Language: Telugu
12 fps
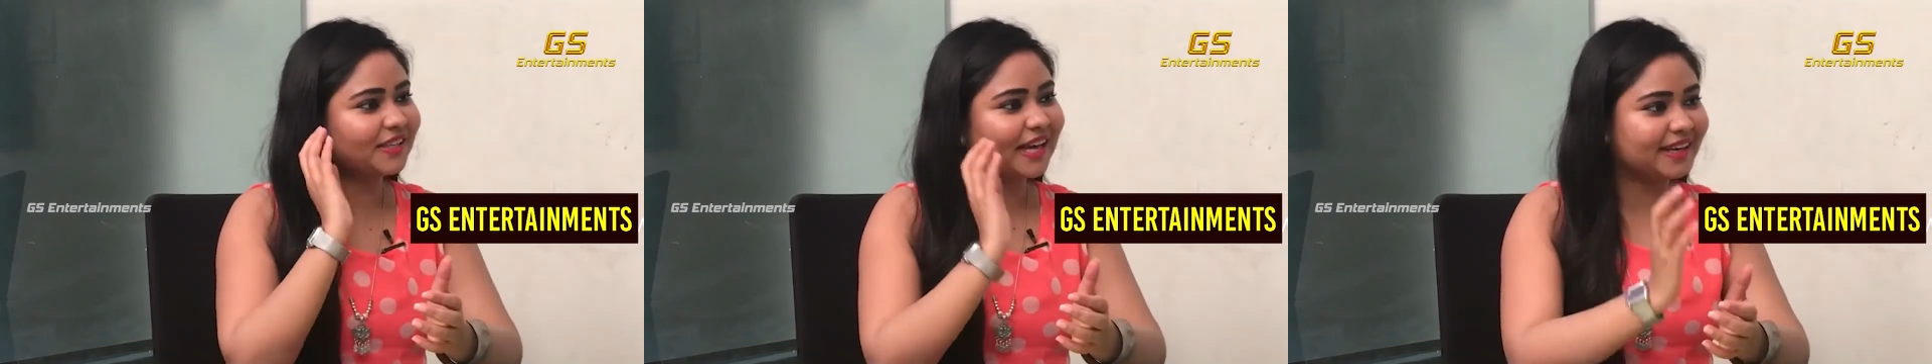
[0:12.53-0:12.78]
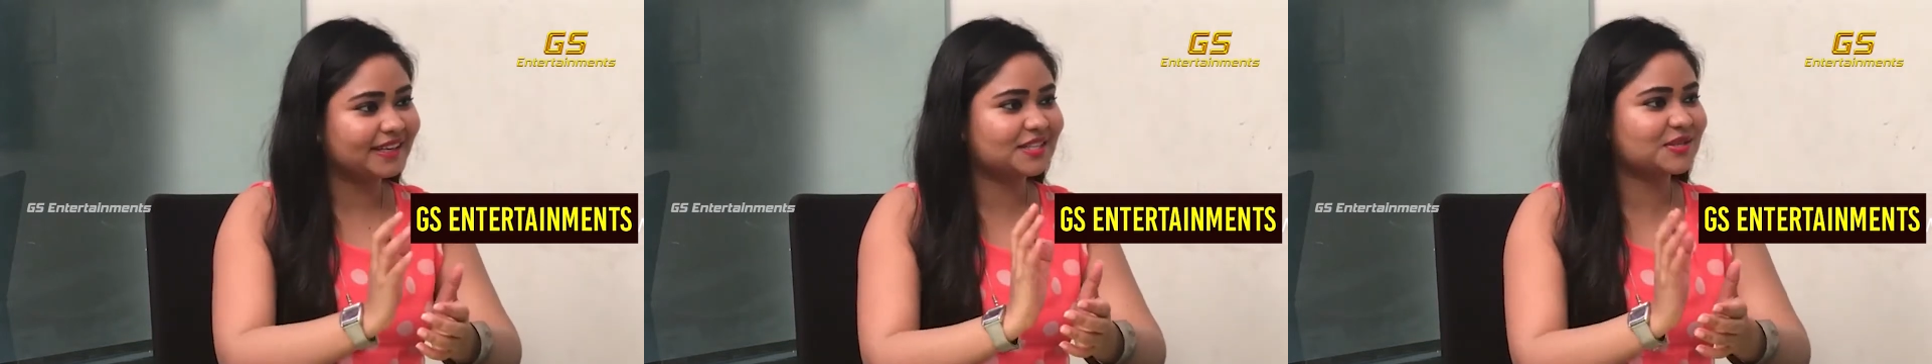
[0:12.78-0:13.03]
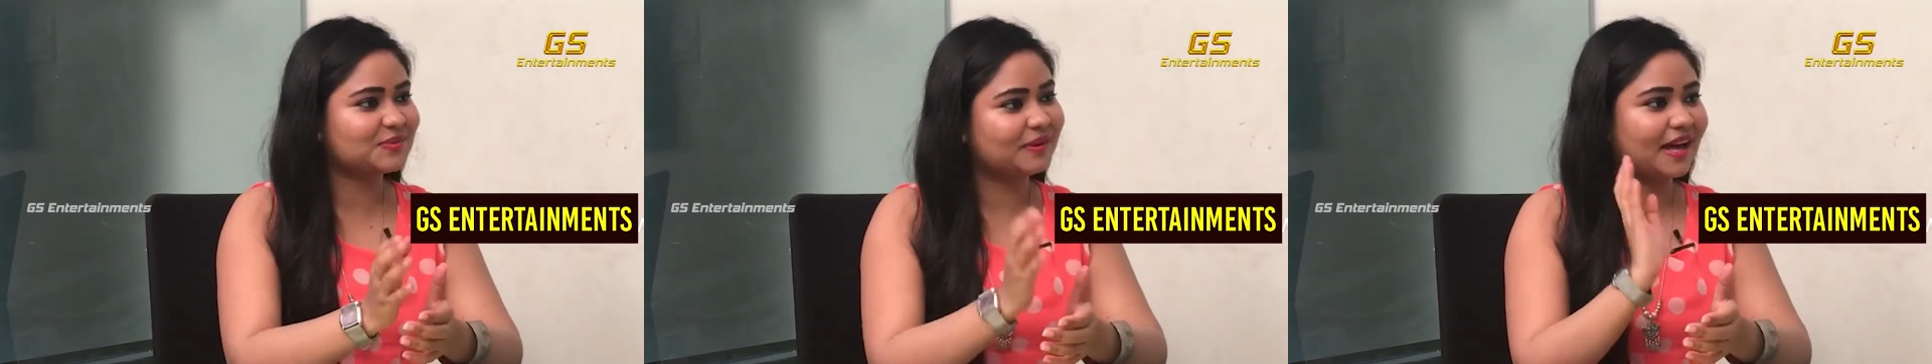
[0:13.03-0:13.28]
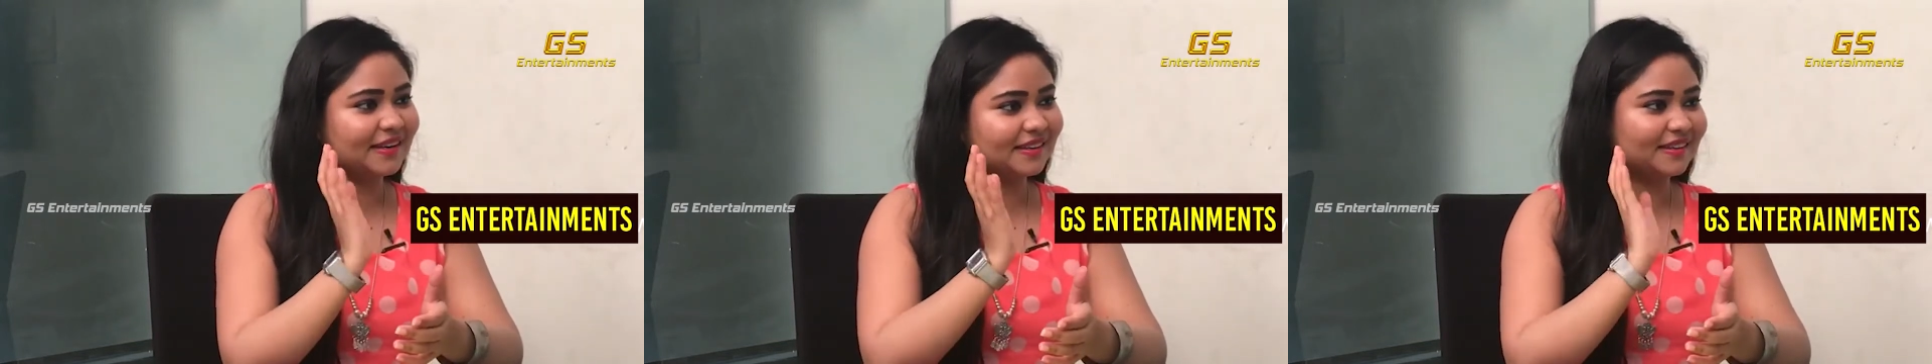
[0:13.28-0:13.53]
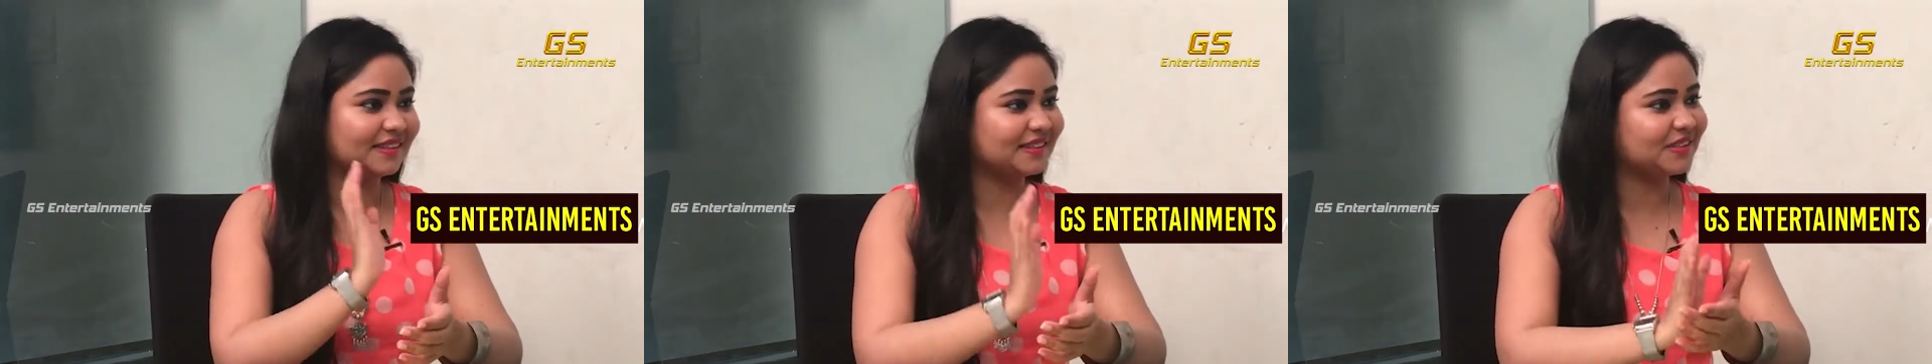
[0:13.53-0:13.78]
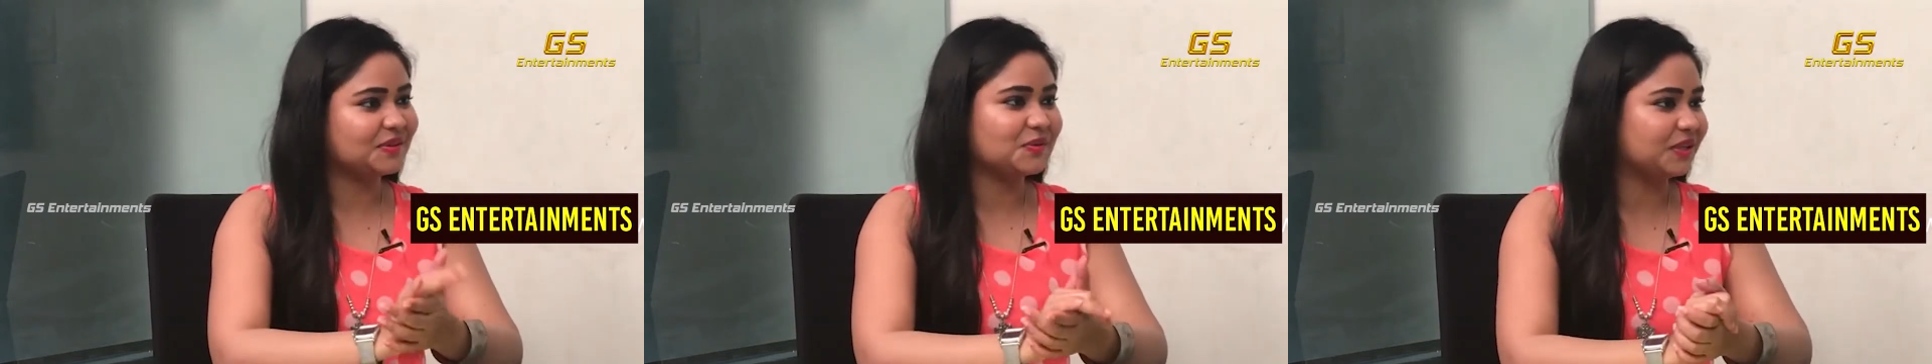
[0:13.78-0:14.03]
డైరెక్షన్ ప్లాన్
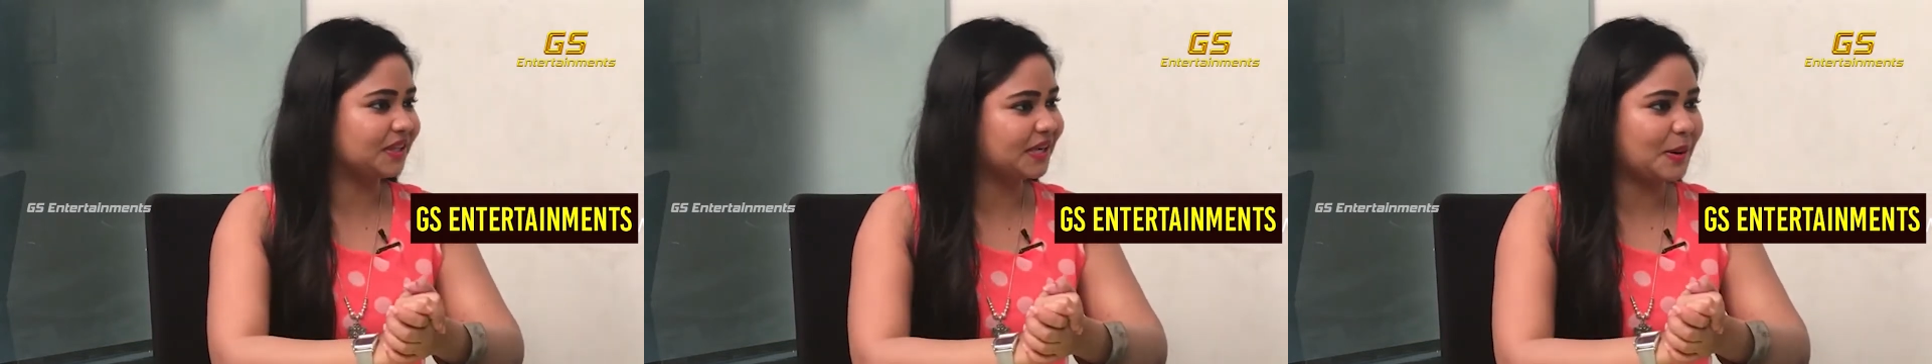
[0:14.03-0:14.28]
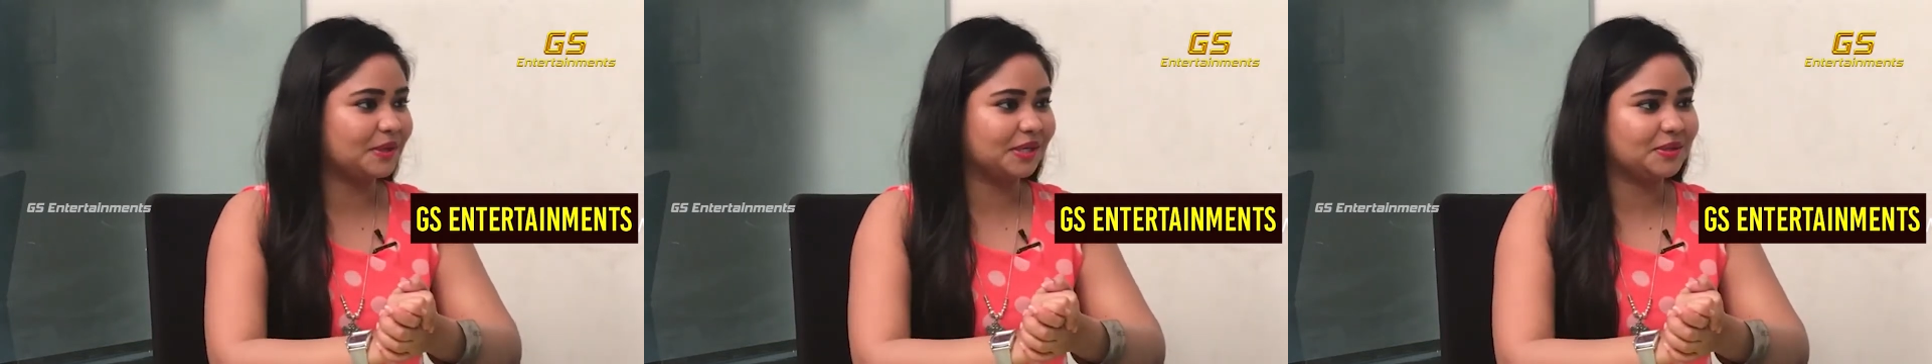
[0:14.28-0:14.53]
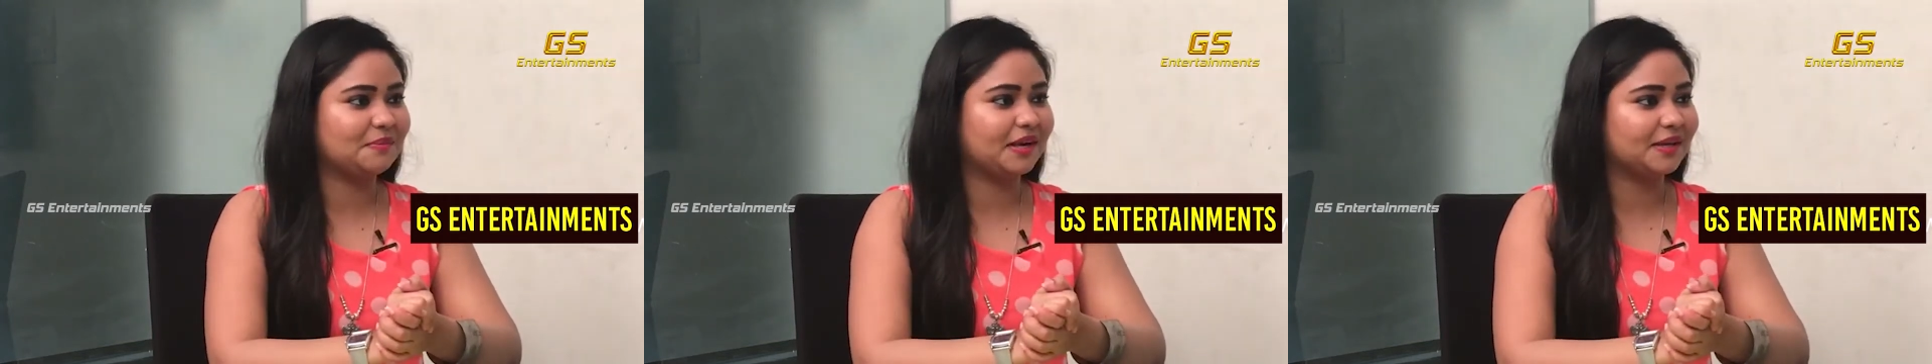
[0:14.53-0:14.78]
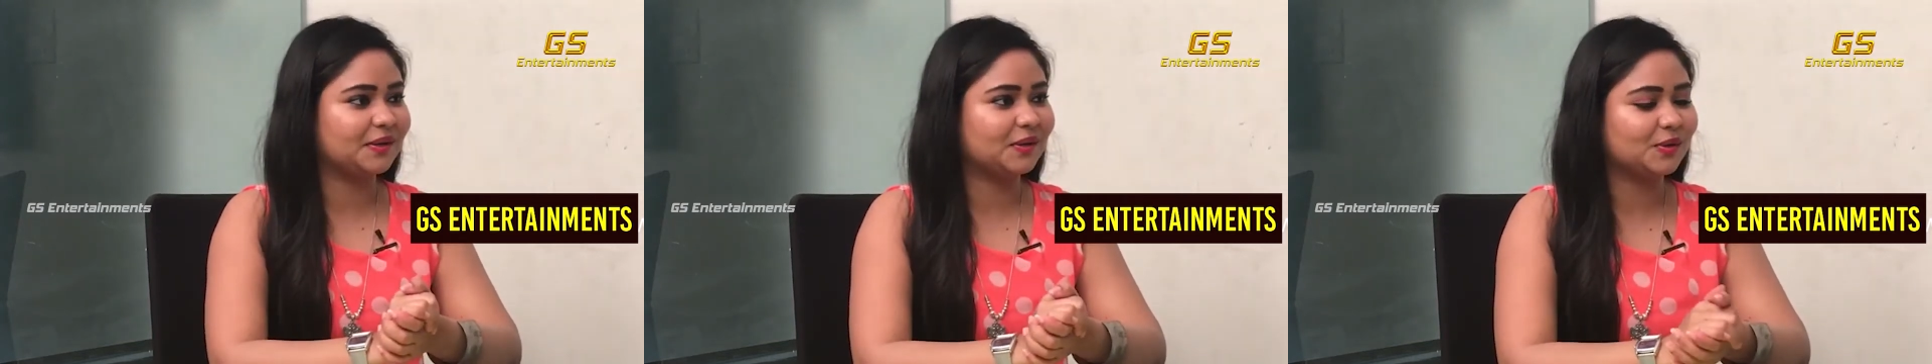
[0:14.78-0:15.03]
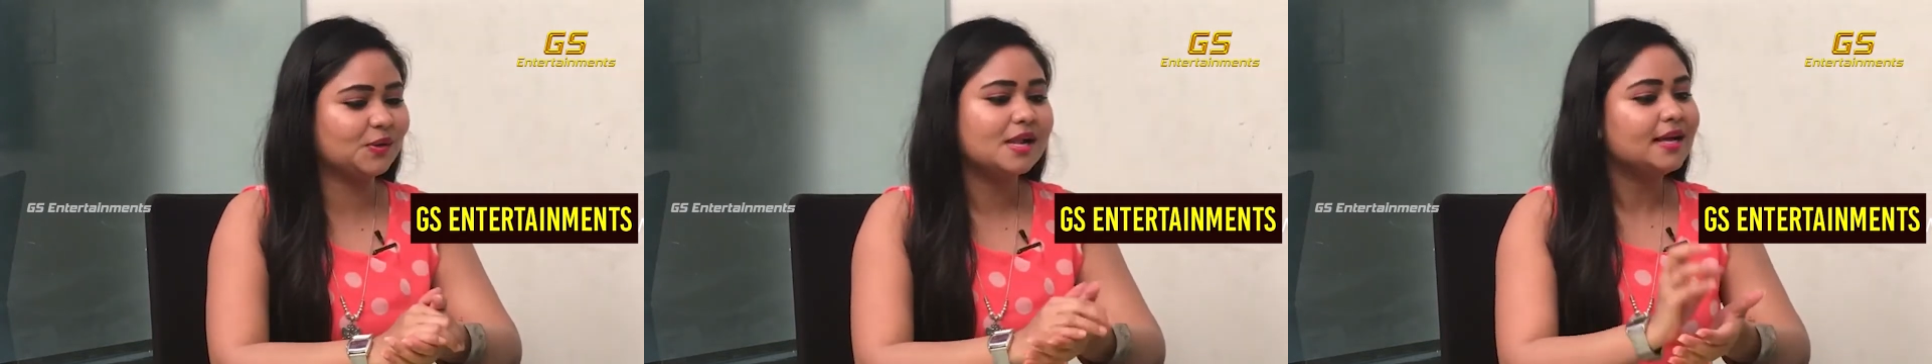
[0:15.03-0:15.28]
అన్నది ఉంది కాబట్టి మైండ్లో